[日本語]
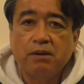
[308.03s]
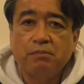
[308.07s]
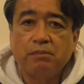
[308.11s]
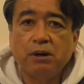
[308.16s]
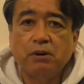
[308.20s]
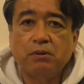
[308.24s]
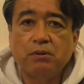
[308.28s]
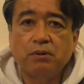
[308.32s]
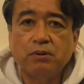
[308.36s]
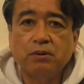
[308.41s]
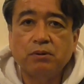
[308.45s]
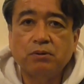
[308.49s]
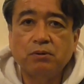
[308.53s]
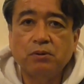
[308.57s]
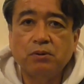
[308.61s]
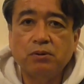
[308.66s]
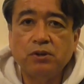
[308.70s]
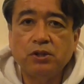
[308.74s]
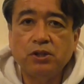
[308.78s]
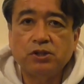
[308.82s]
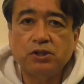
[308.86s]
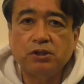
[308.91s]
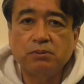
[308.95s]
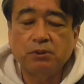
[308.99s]
まあ、この
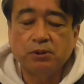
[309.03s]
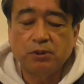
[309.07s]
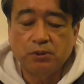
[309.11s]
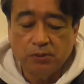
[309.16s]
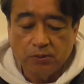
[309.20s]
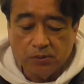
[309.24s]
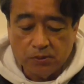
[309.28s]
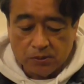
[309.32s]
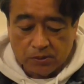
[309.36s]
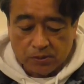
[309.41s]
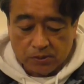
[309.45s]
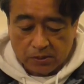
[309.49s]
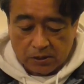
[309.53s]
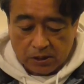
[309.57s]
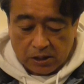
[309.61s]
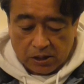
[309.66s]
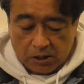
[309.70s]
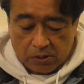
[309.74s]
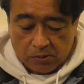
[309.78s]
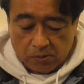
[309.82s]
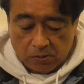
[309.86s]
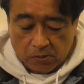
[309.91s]
盗塁数もどう,、えー、